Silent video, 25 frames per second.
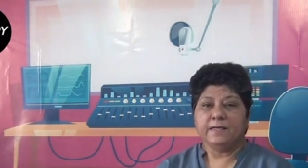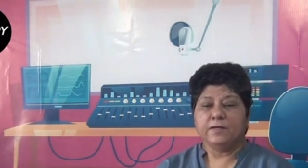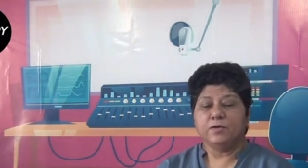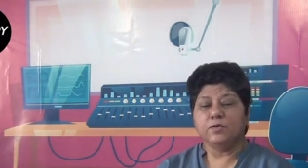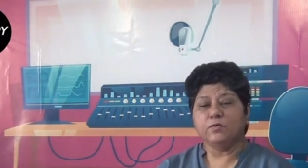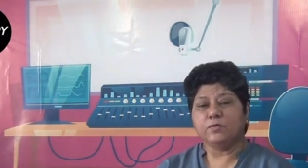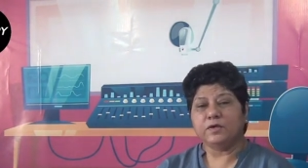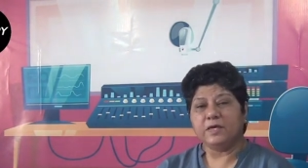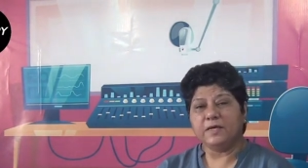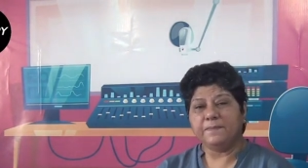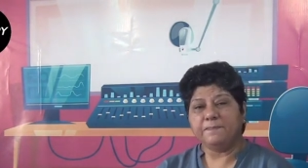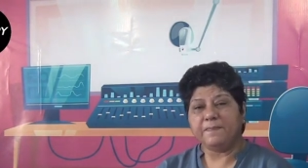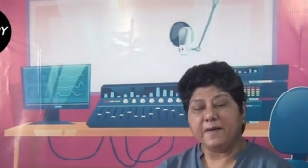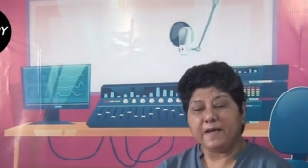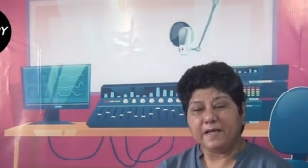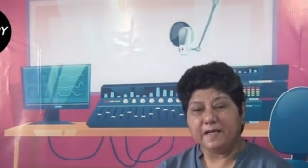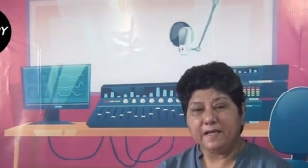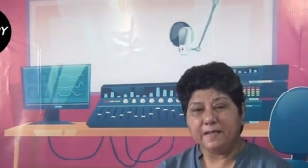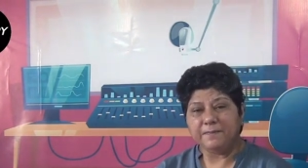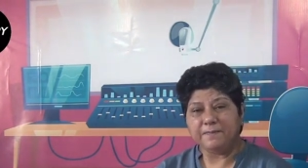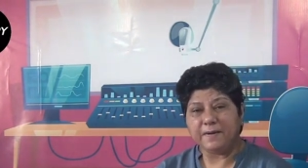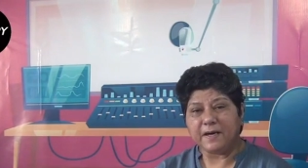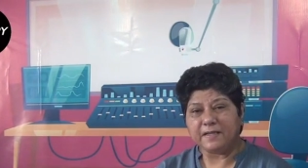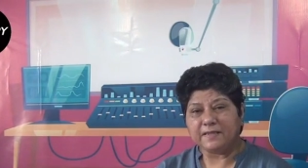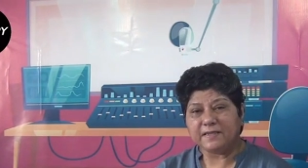क्योंकि
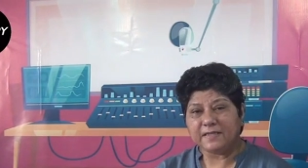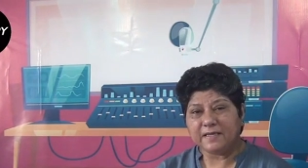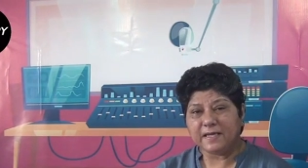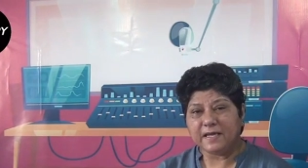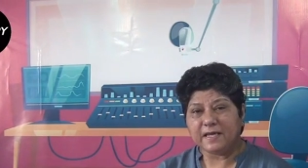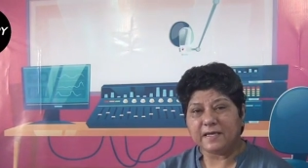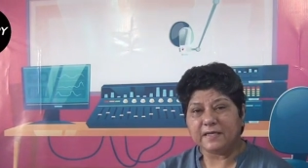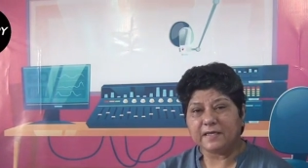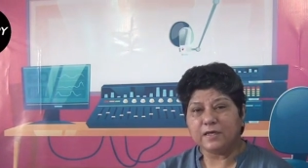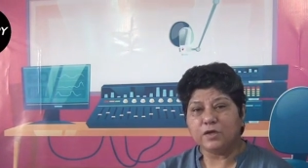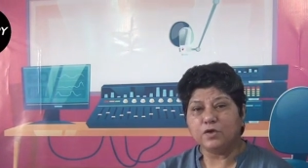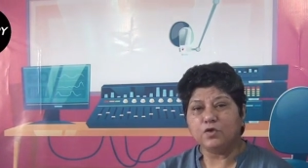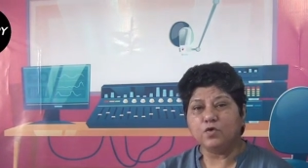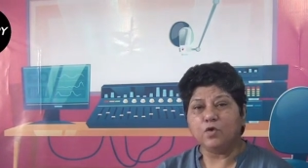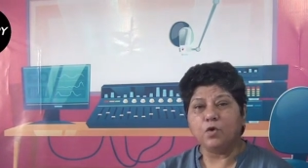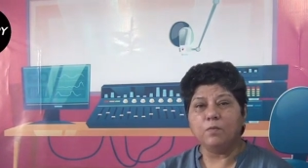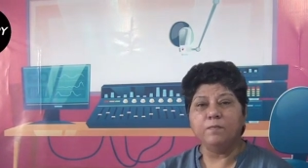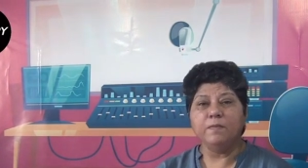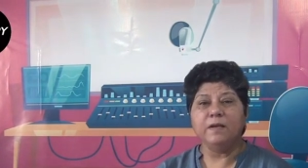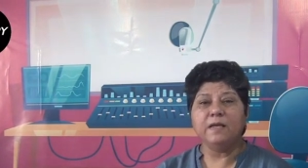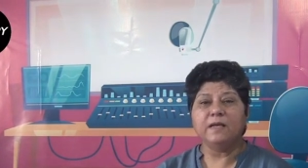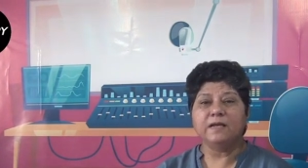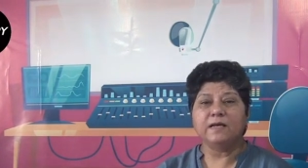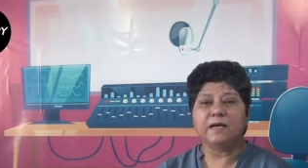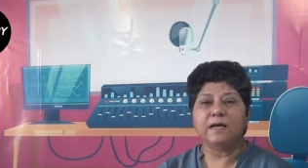पहली बात यह है कि
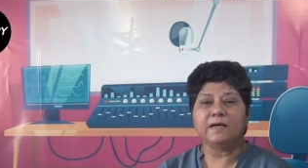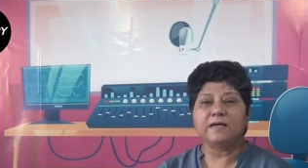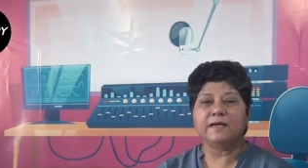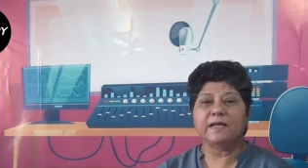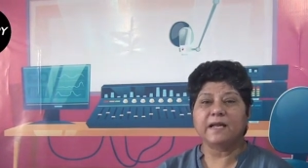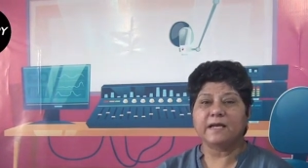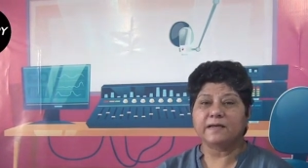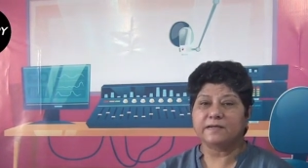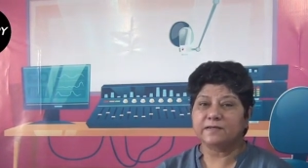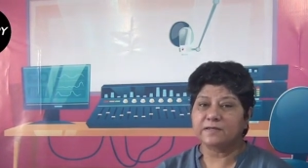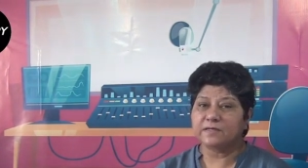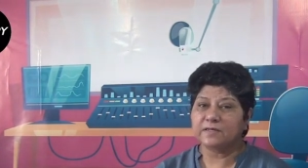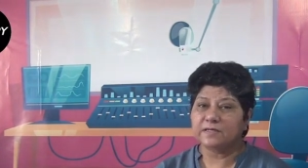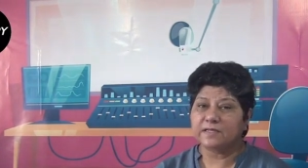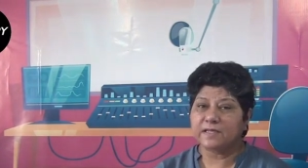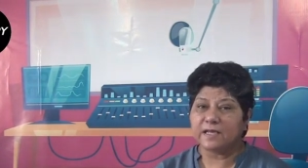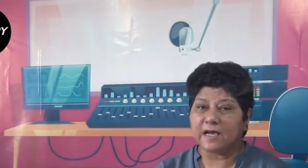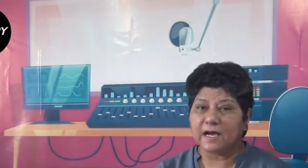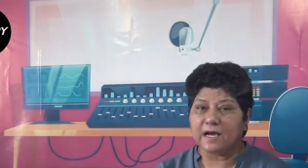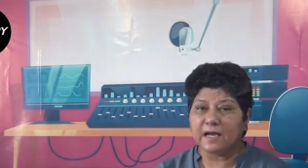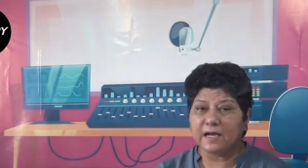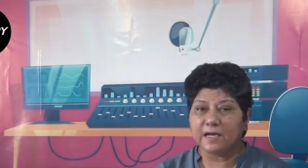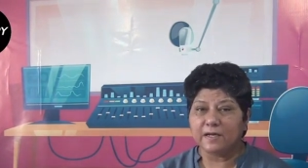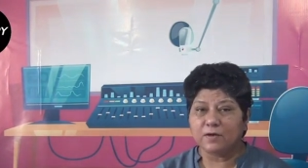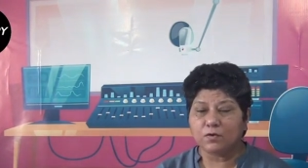रोमिल का करैक्टर
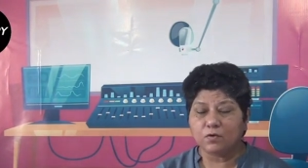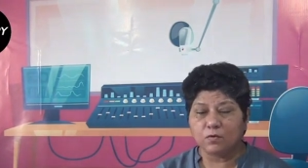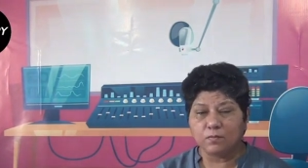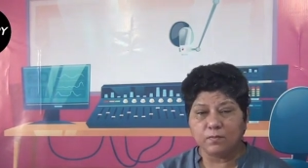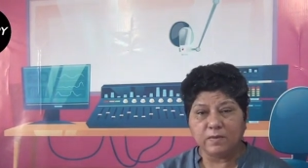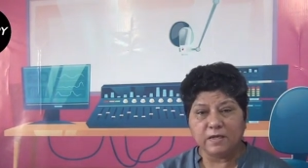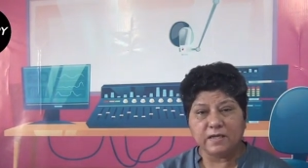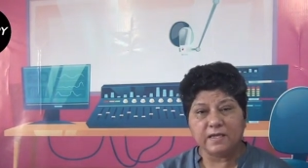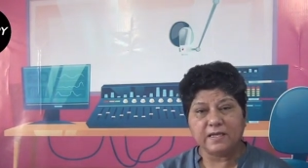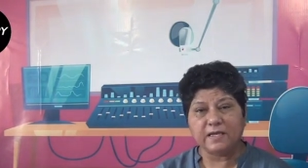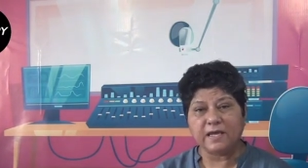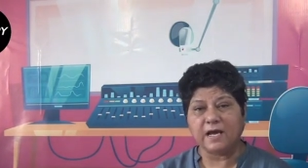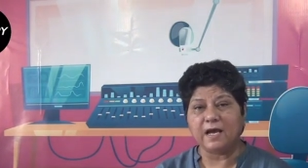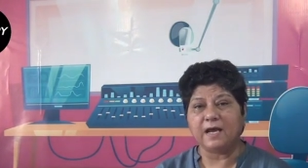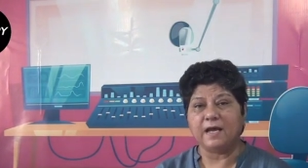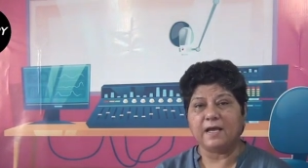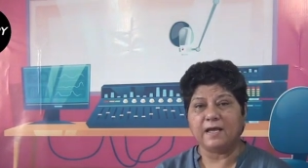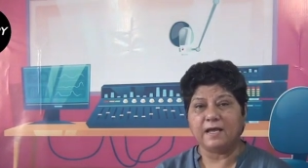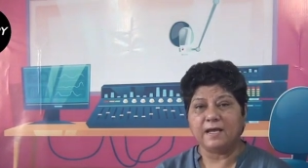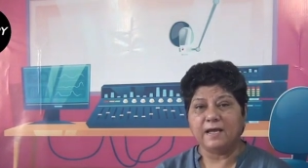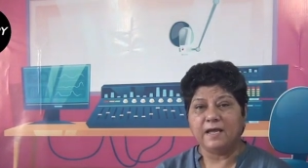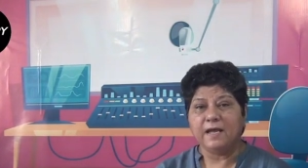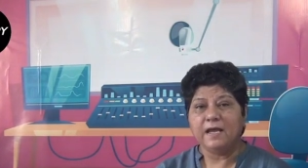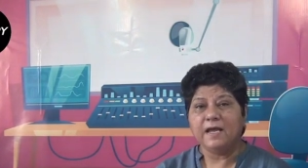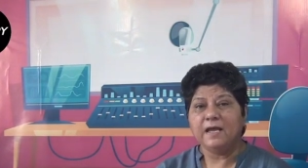क्या है रोमिल क्या
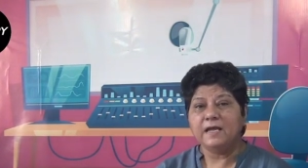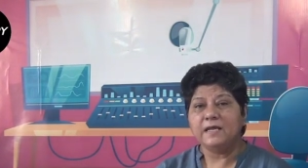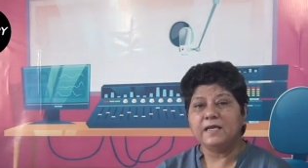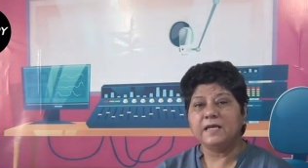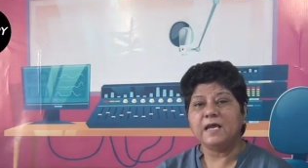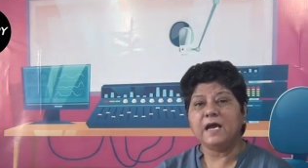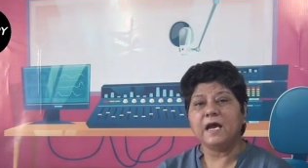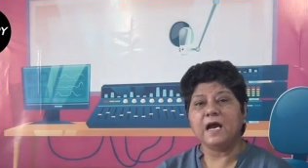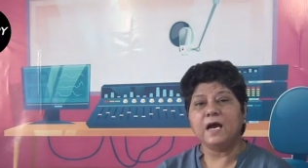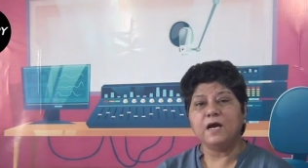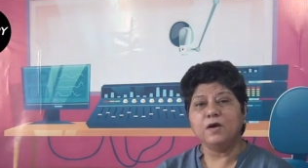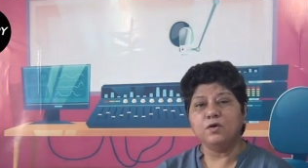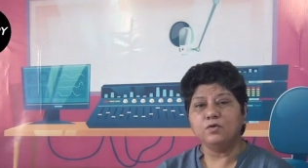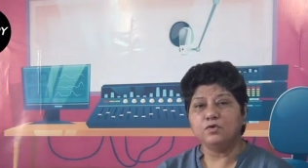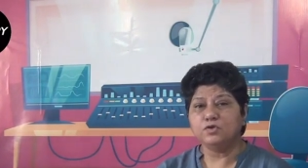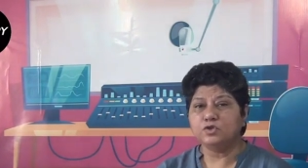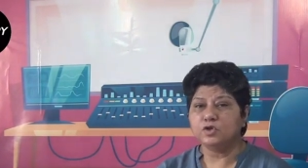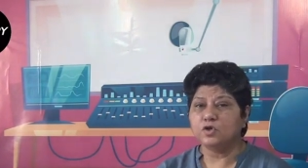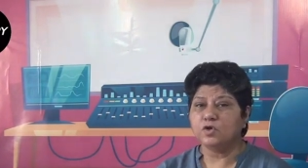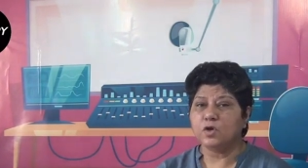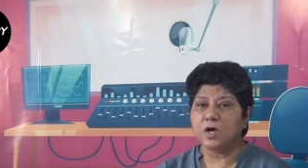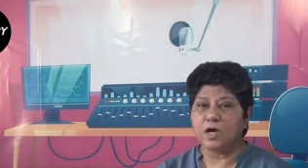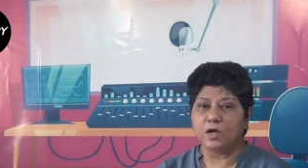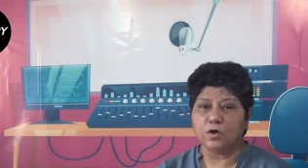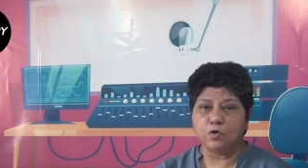है ये अनुज
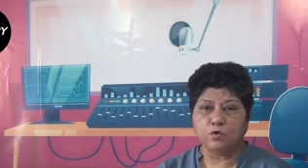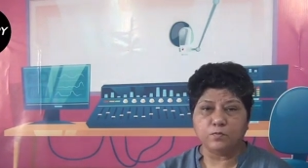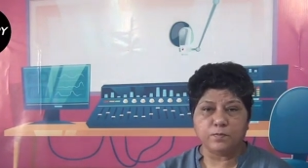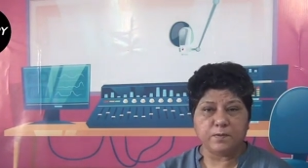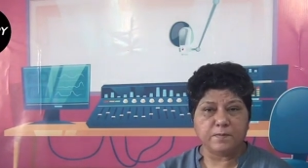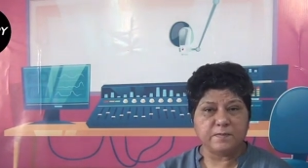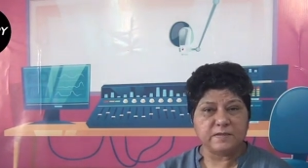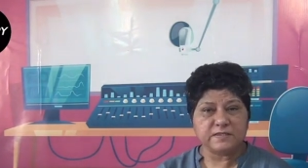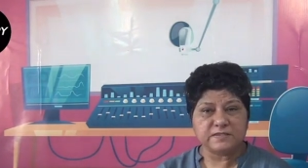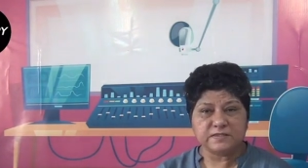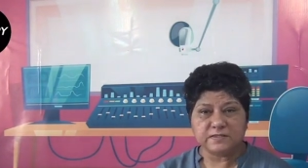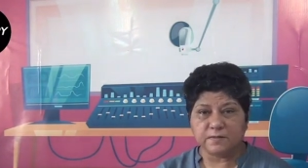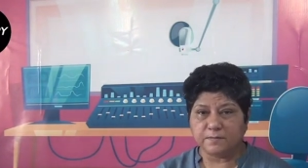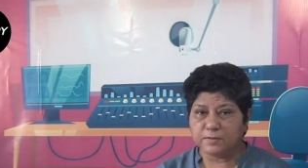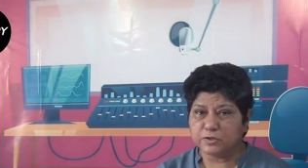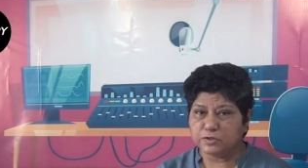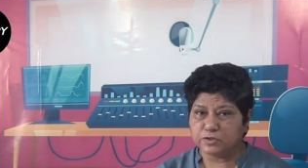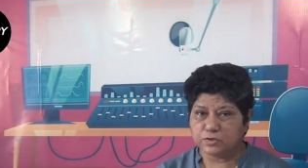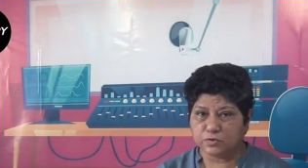और अनुपमा समझ